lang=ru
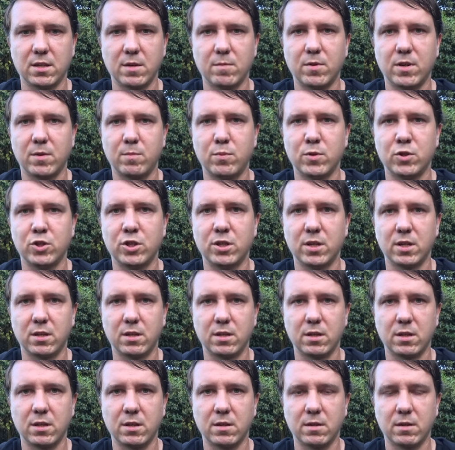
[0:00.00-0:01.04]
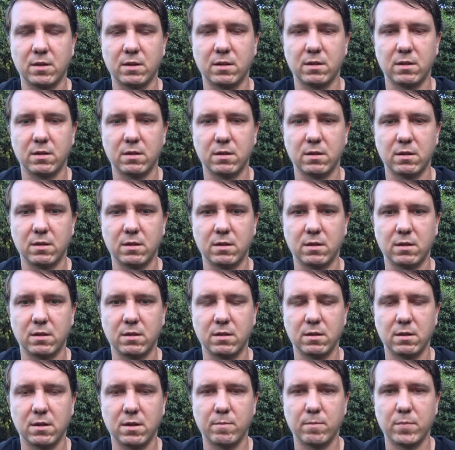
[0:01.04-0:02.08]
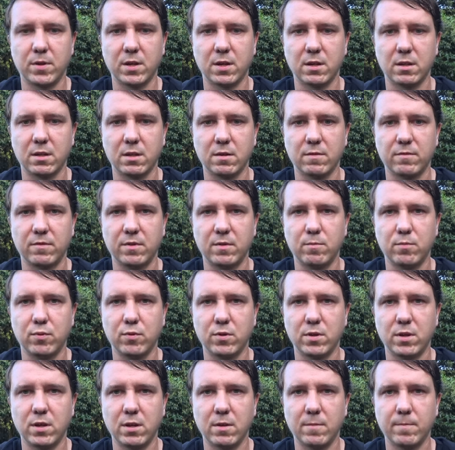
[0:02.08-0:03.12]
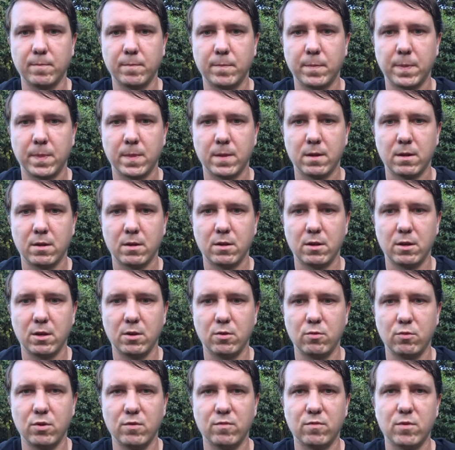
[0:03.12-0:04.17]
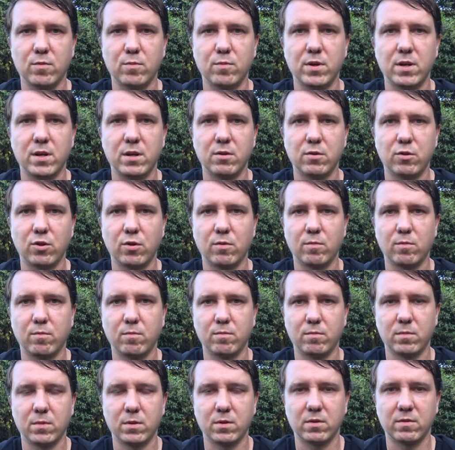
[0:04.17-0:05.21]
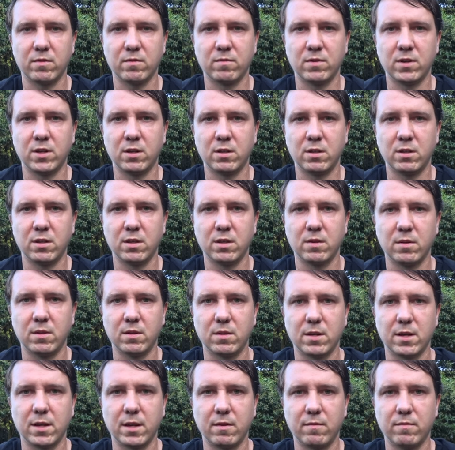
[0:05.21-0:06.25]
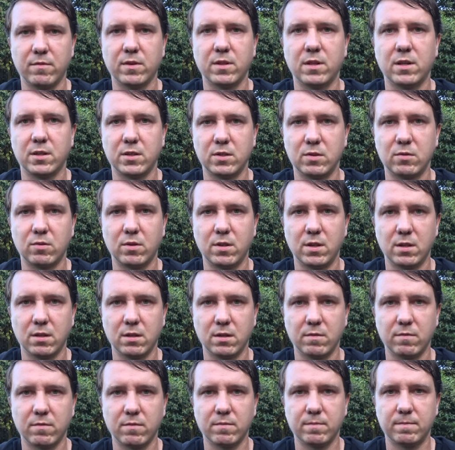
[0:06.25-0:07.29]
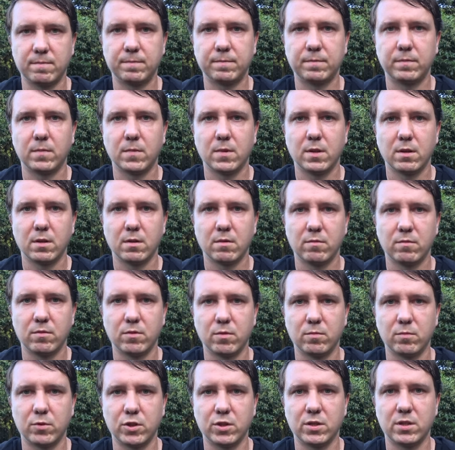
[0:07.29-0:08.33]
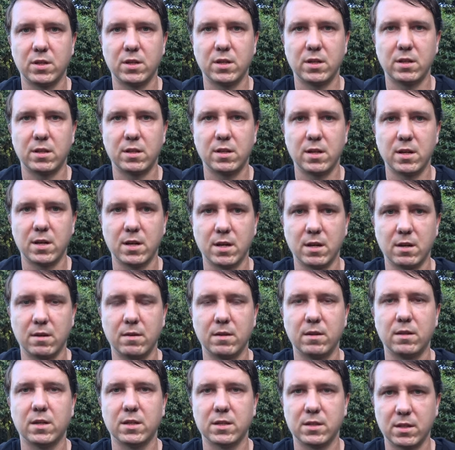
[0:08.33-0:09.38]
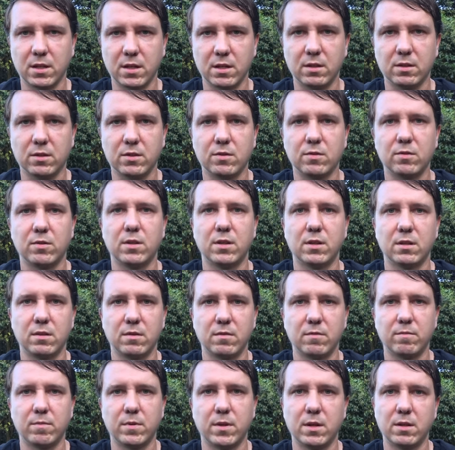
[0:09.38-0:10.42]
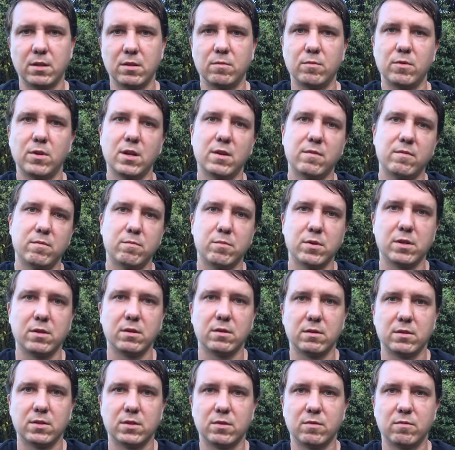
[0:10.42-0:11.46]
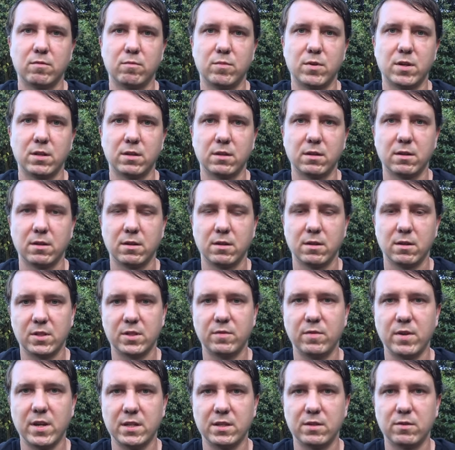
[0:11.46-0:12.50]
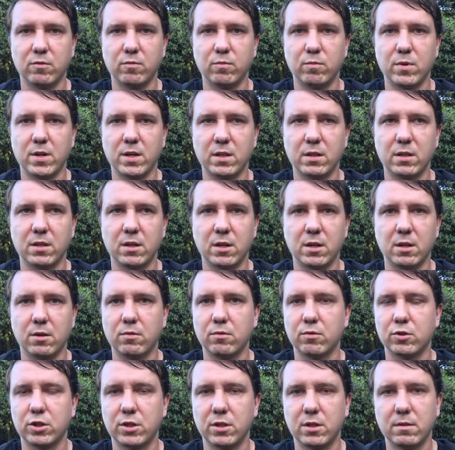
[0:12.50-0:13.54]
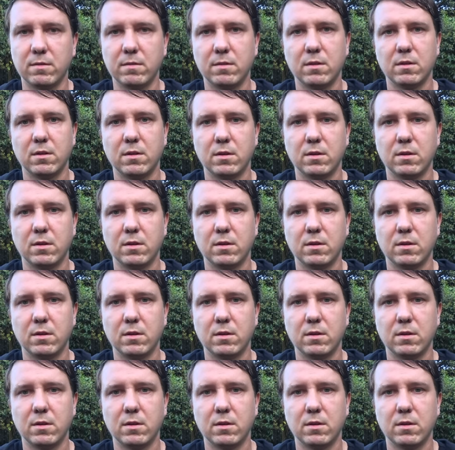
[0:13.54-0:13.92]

самых бюджетных э, операторов Японии, и у него были очень выгодные тарифы для студентов, в том числе для иностранных студентов, поэтому я выбрал SoftBank. Связь SoftBank хорошая,